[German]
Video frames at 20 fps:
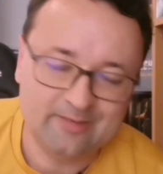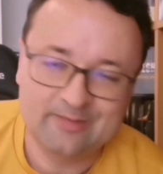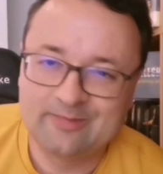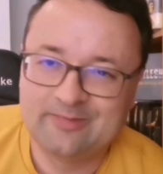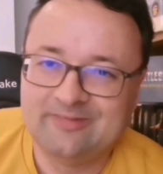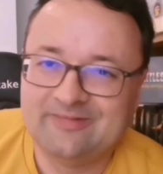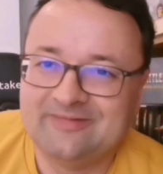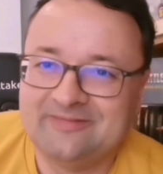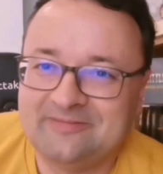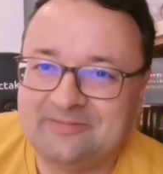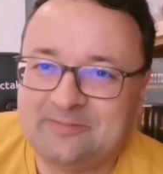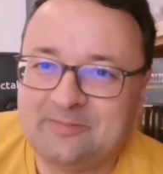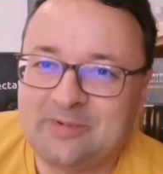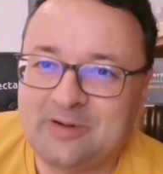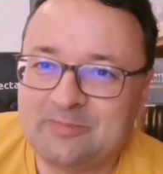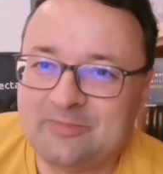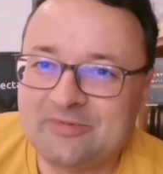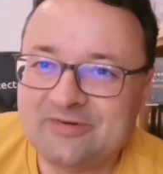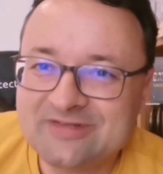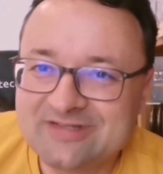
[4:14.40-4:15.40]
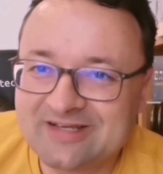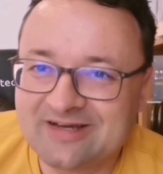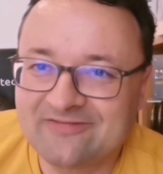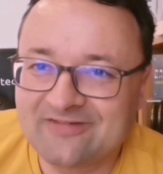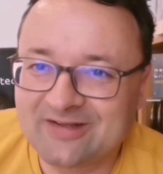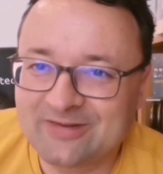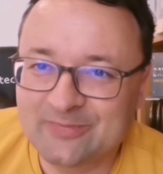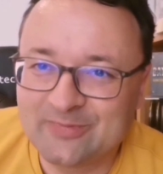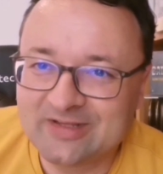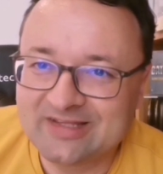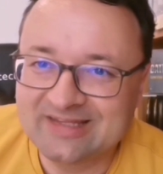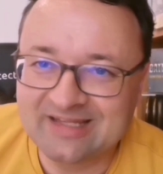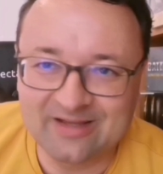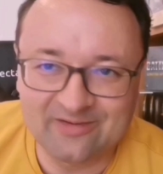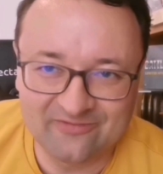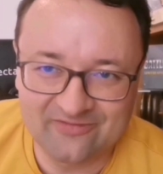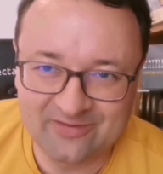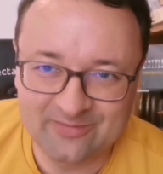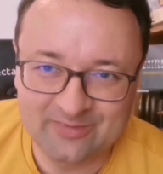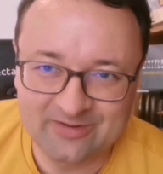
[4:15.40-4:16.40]
ja, man muss ja was
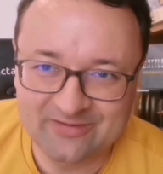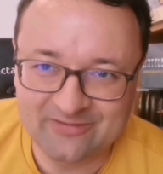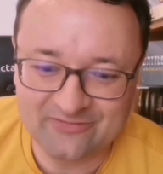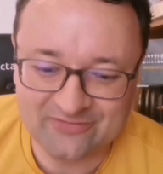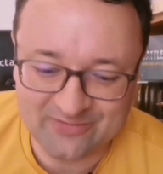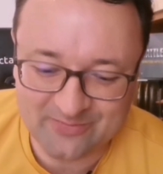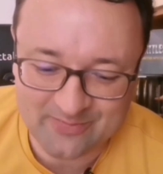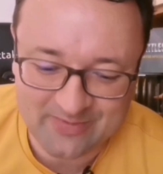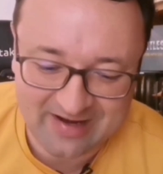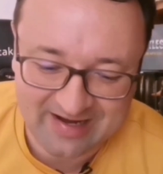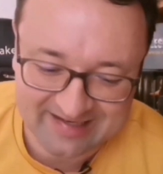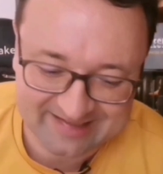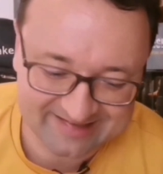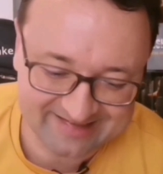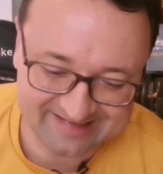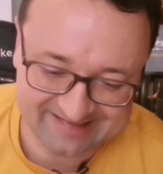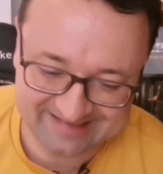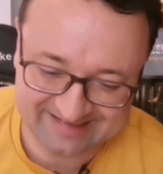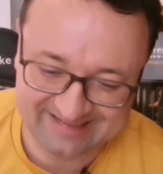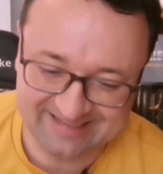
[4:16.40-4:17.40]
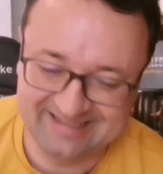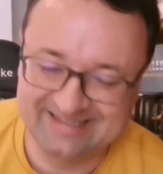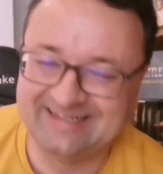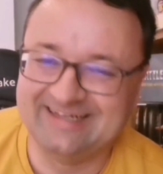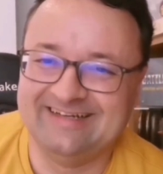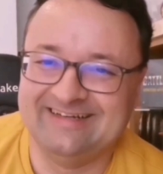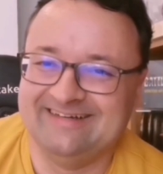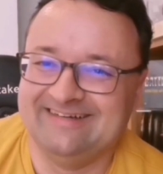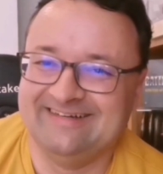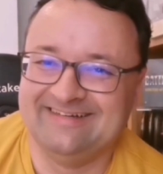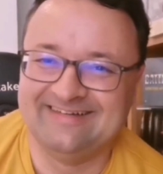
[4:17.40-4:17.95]
mitnehmen, wenn man auf dem Markt ist.